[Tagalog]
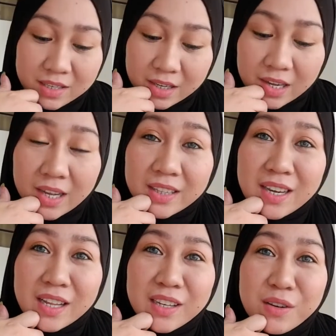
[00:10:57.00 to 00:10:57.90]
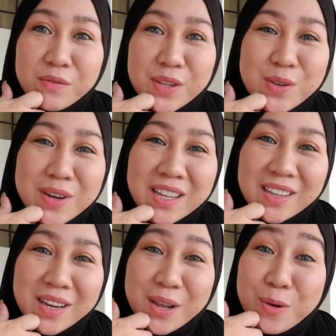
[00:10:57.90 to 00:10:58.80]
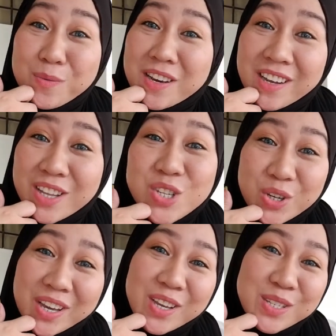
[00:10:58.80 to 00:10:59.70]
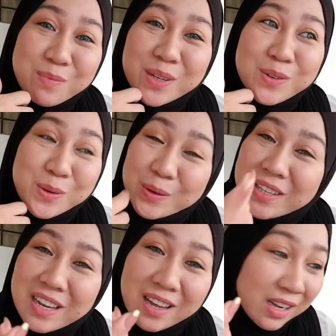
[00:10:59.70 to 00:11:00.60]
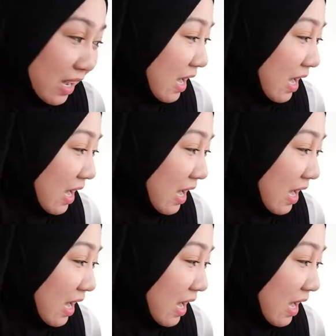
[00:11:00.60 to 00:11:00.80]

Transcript: Ikakat na natin ang video natin. I hope na nag-enjoy kayo sa panonood ng